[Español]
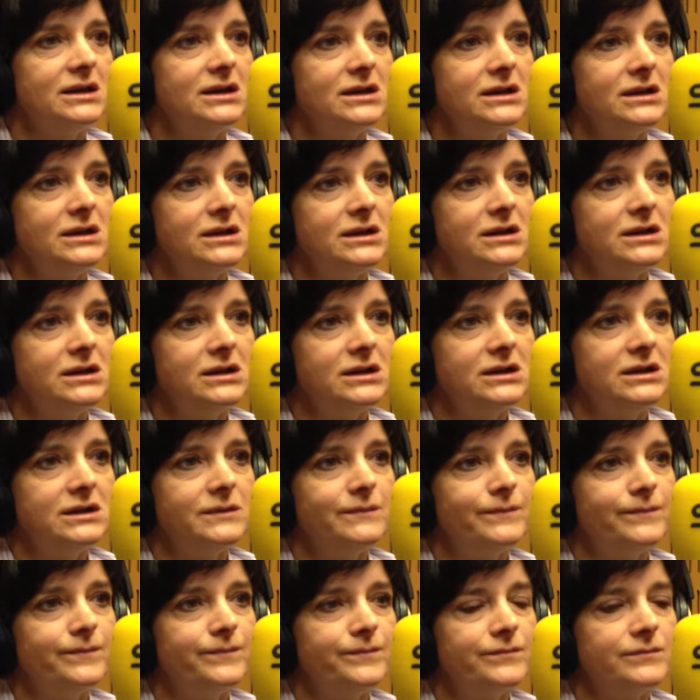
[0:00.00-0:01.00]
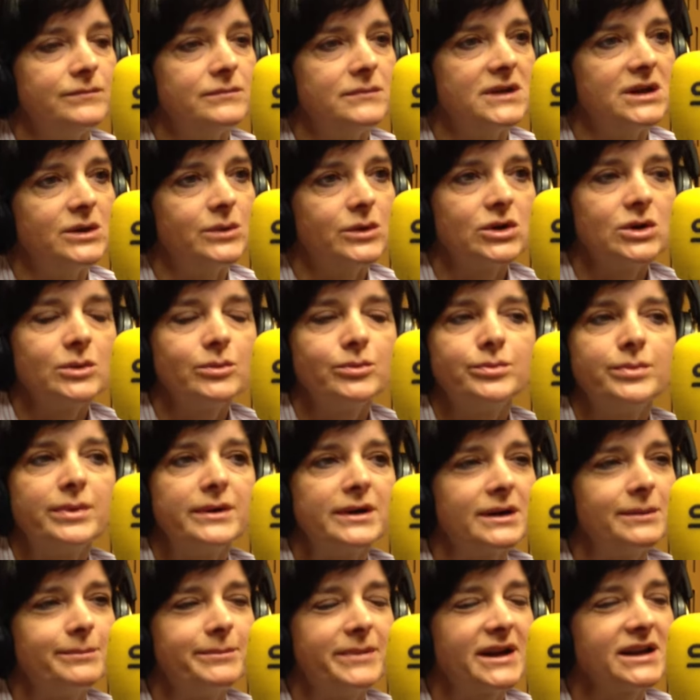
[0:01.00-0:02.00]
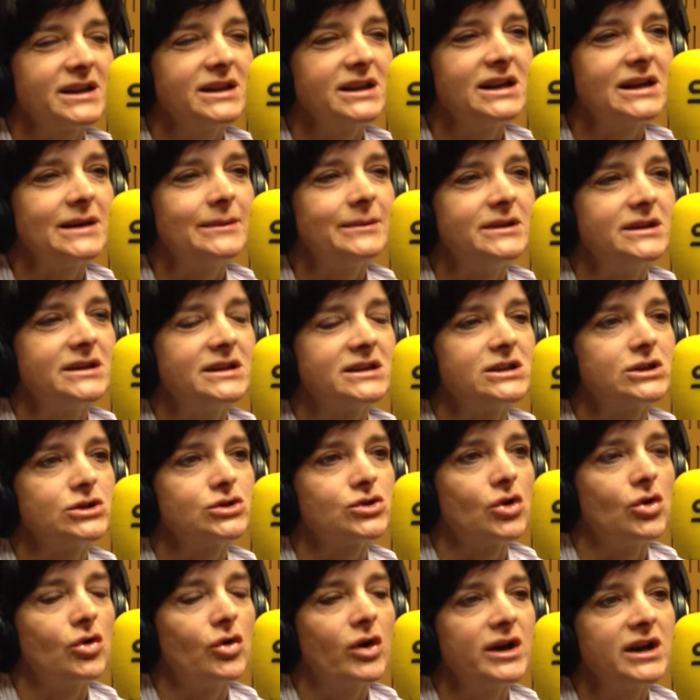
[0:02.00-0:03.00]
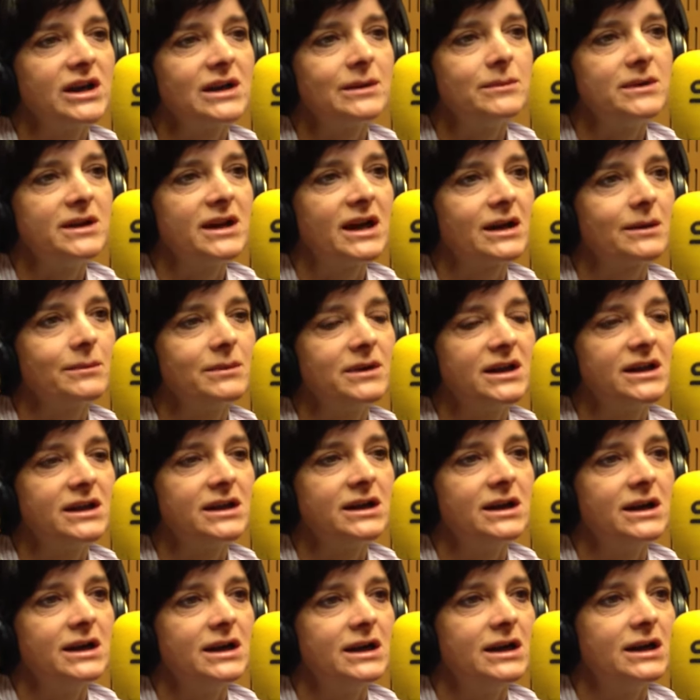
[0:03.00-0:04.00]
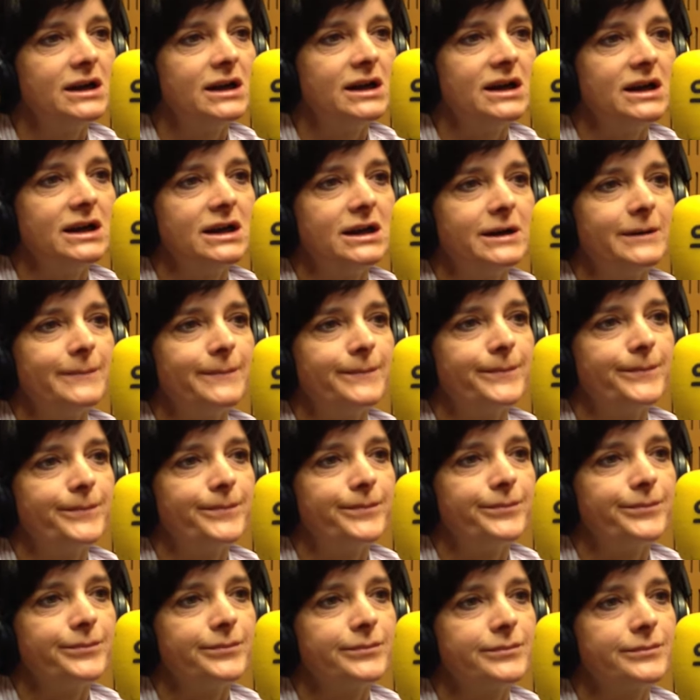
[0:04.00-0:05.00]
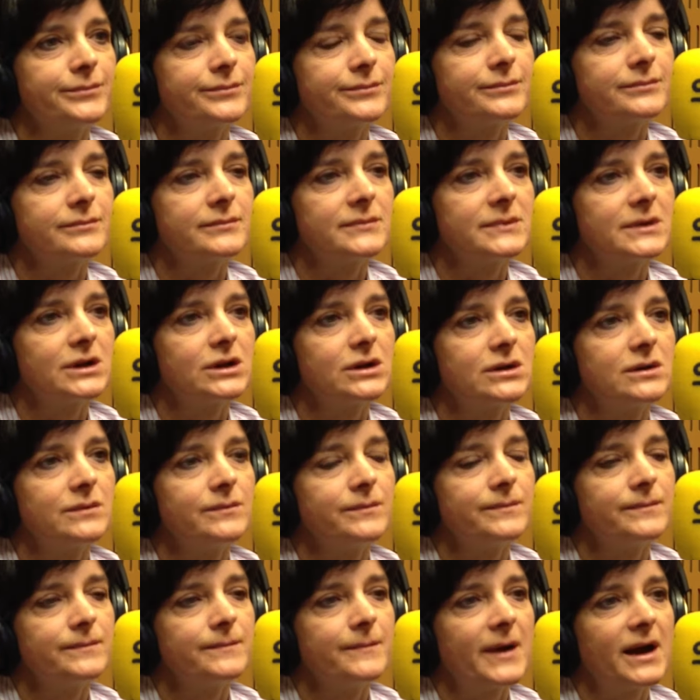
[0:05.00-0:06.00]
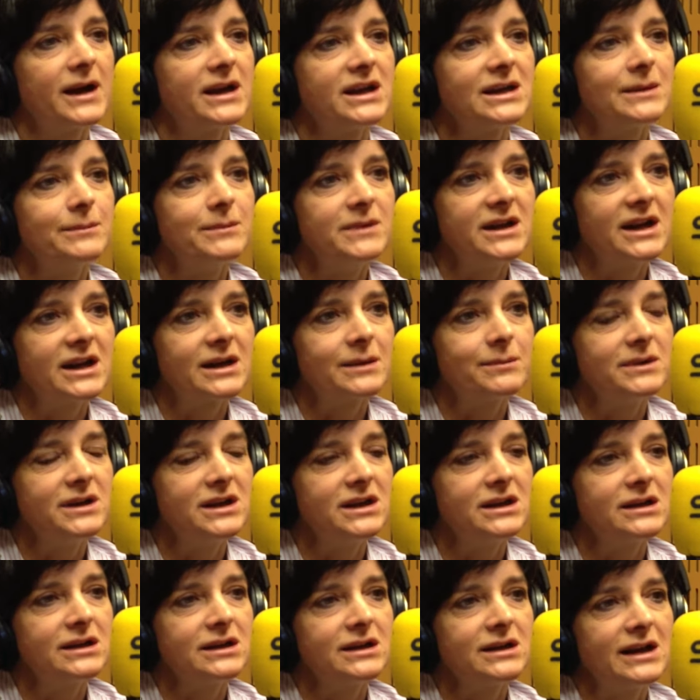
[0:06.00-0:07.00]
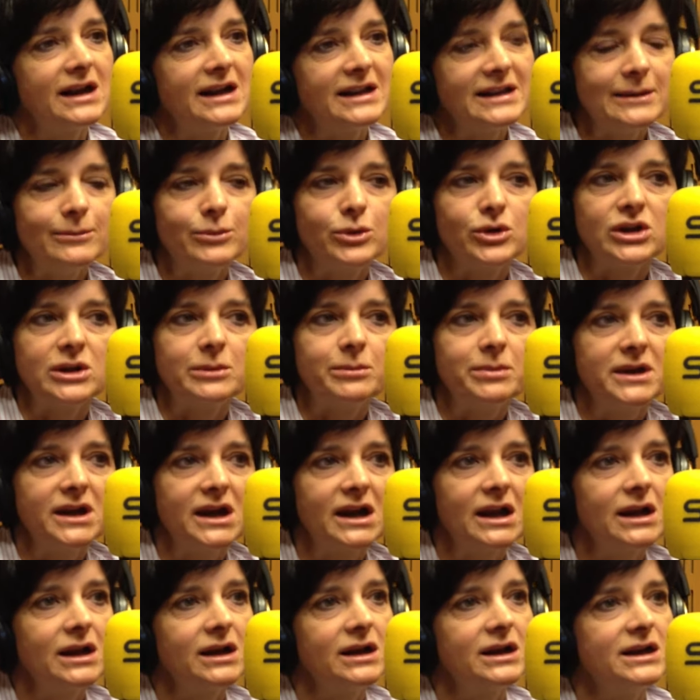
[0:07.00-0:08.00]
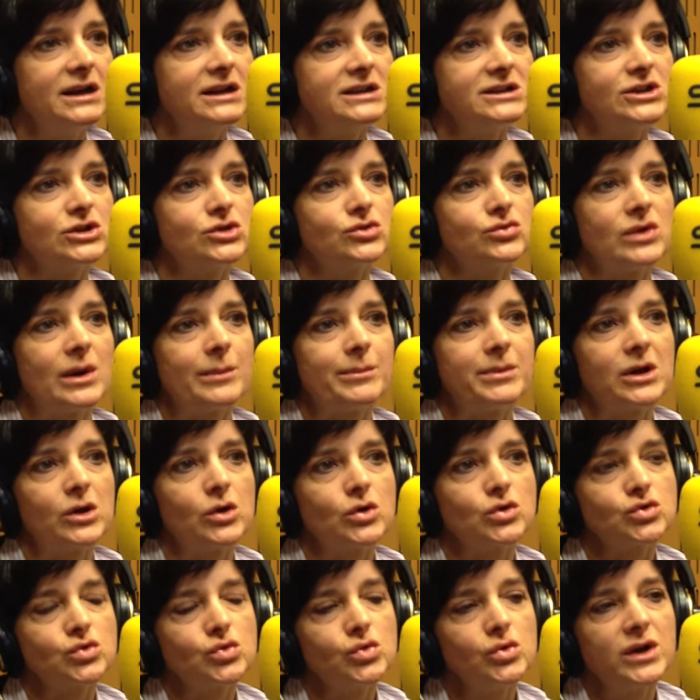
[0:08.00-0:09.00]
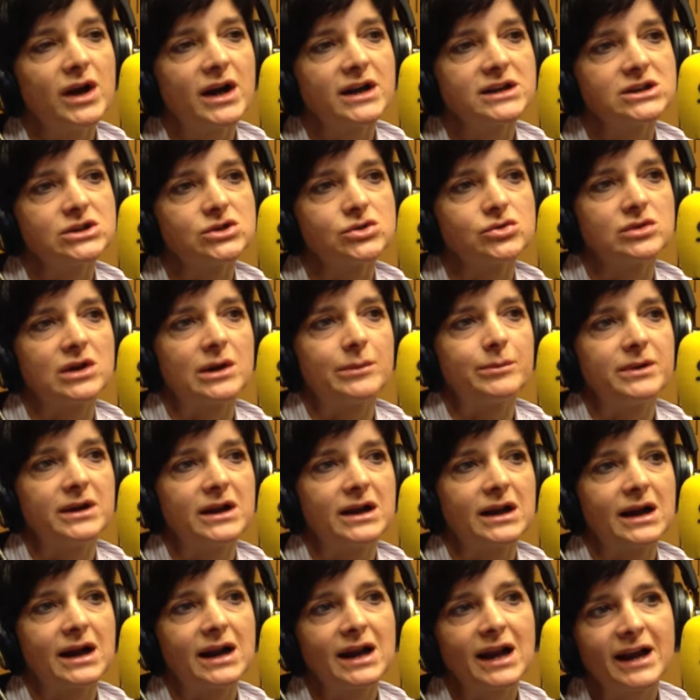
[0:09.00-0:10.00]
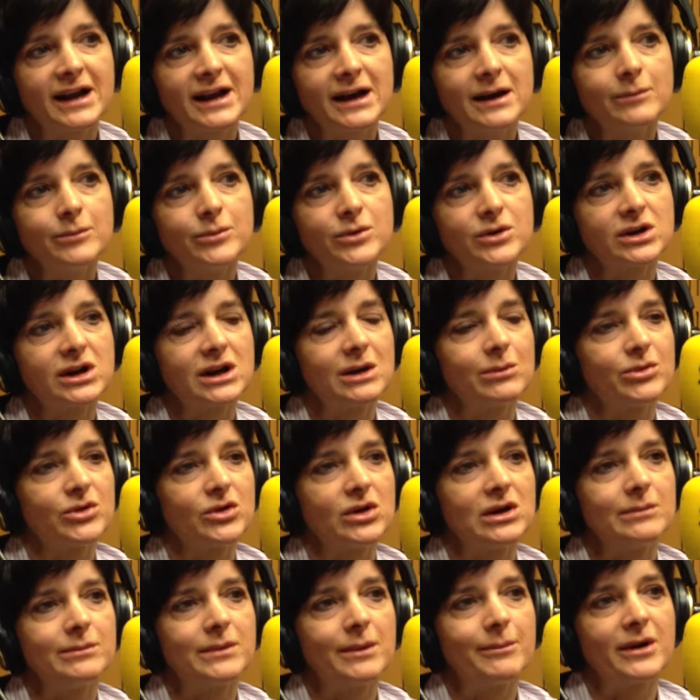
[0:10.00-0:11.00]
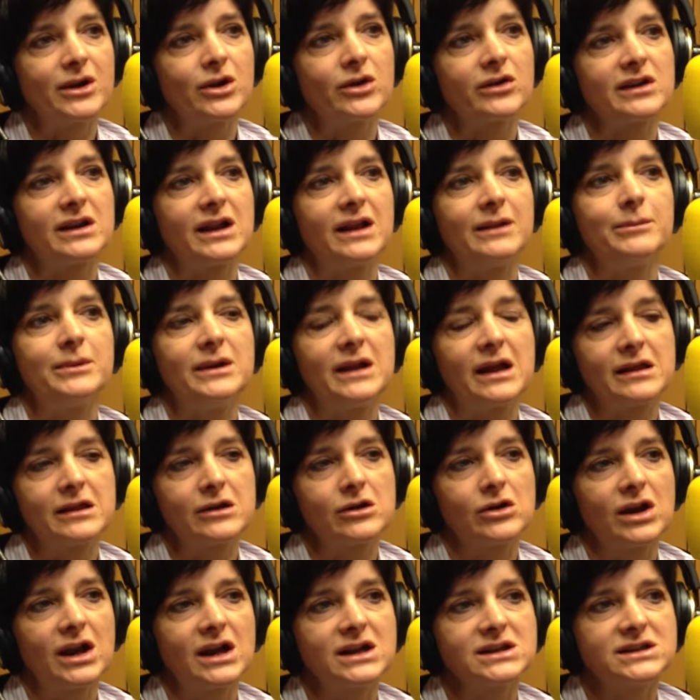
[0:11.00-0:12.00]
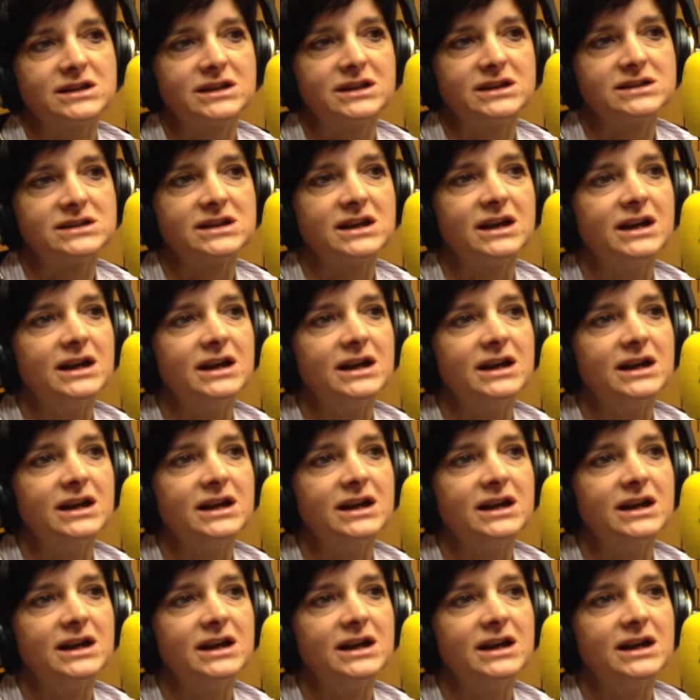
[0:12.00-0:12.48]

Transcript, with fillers: y, bueno, prácticamente es eso. Luego hay que mirar bien, em, hay que mirar bien el tipo de piel, si es una piel oscura, si es una piel clara, porque el problema mayor de la depilación láser es